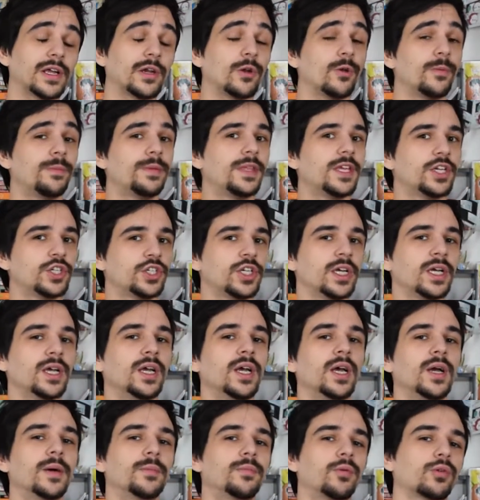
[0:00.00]
de le piéger
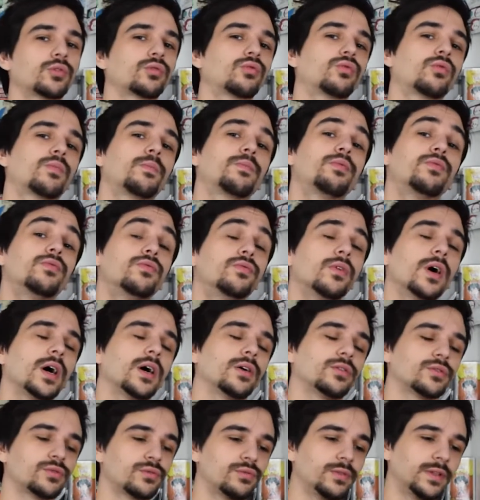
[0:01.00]
pour pouvoir
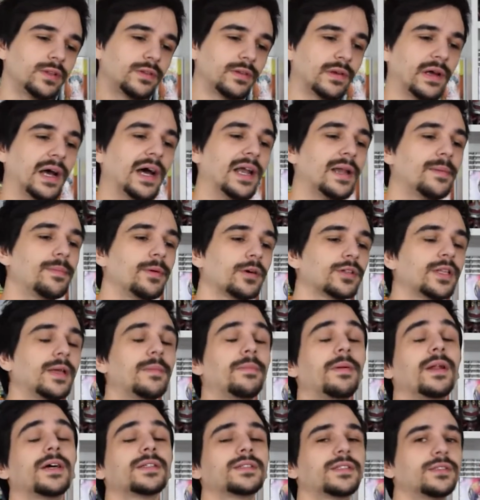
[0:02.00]
ensuite aller porter
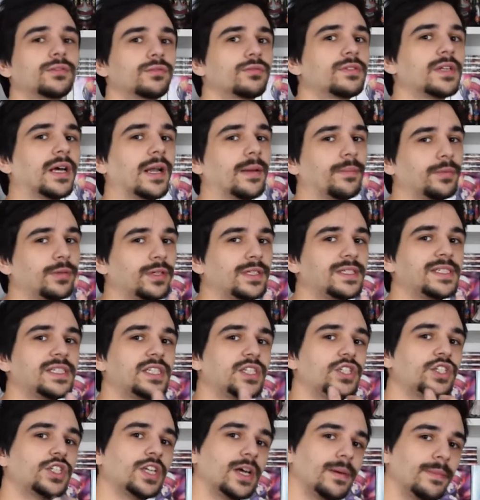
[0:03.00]
plainte et tout ça à la police si
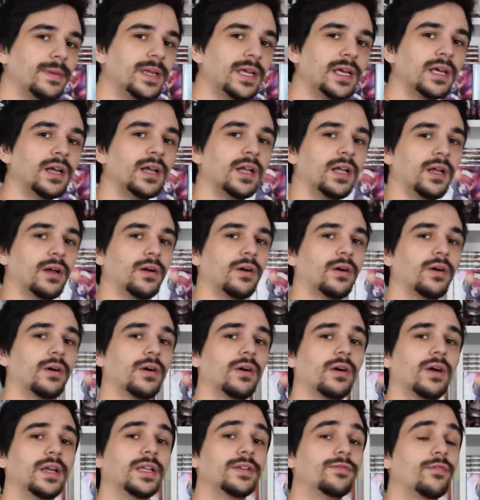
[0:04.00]
jamais
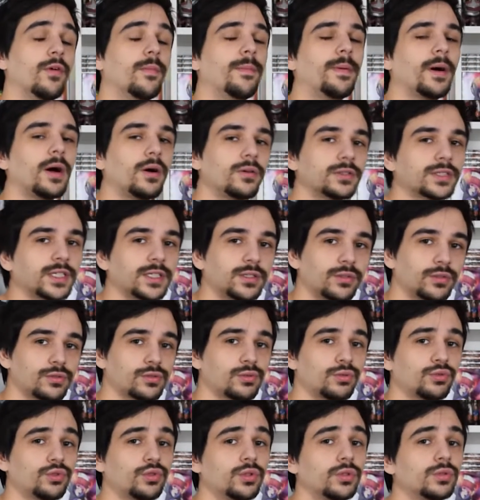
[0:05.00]
il veut pas rentrer dans
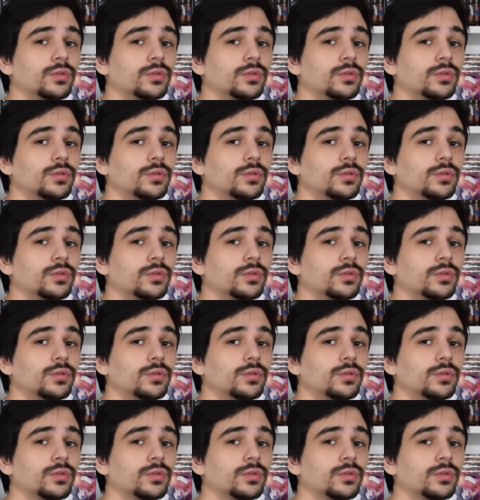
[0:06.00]
son jeu.